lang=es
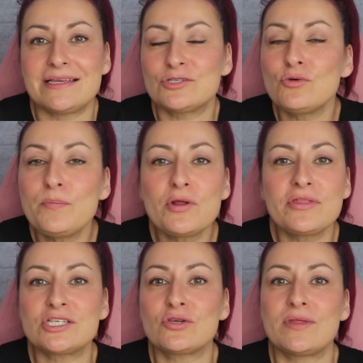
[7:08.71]
es un
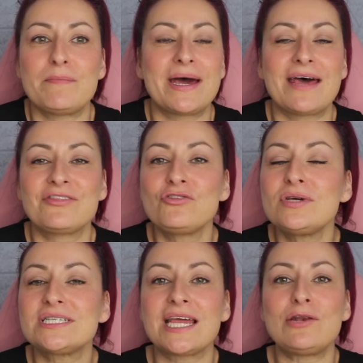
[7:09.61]
proceso de embarazo, es que